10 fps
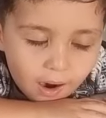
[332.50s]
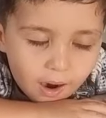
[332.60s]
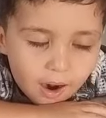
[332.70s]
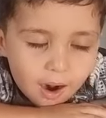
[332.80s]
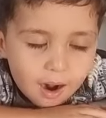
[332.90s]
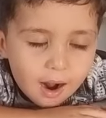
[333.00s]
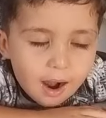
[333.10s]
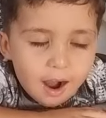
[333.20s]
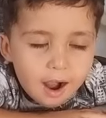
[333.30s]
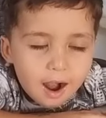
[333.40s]
Ağızlar
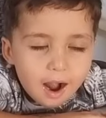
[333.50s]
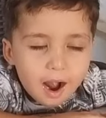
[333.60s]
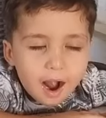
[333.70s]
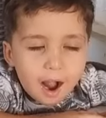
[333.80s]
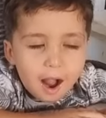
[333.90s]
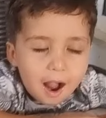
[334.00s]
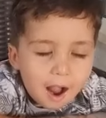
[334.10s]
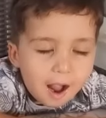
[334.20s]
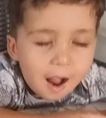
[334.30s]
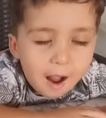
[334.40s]
açık.
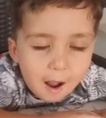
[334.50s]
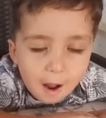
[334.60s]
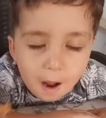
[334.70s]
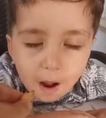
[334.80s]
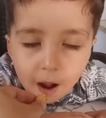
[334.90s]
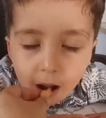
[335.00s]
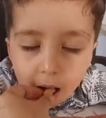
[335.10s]
Gözler kapalı.